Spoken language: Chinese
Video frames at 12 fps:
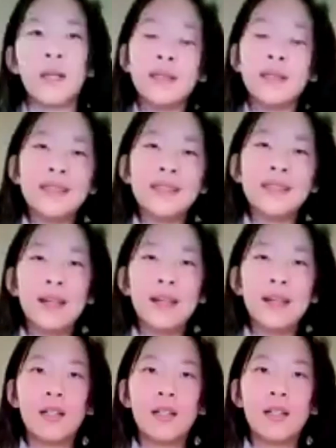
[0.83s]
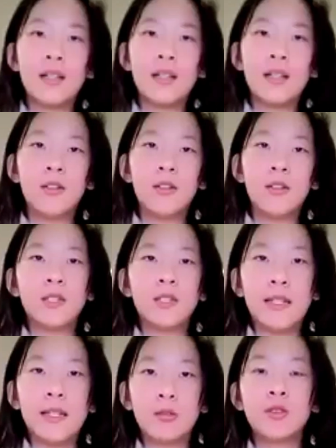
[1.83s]
我是西雅图中央电台的小主
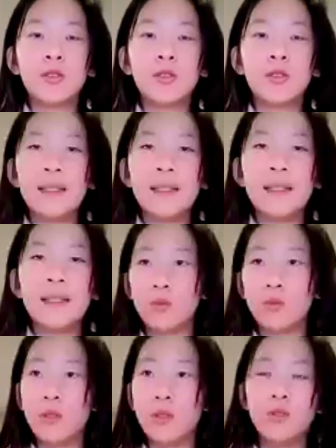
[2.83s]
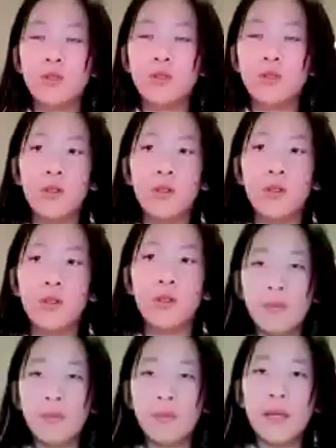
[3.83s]
播雨桐。今天我们
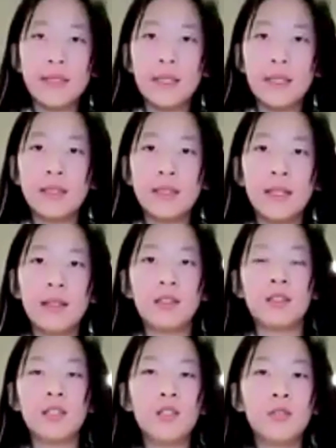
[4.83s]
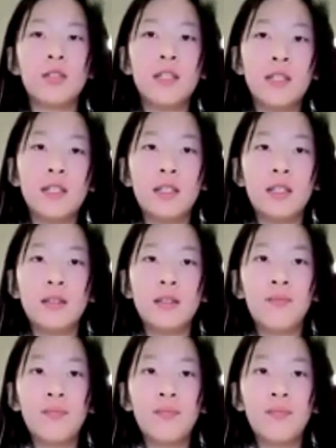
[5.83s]
来讲一讲哲学的定义。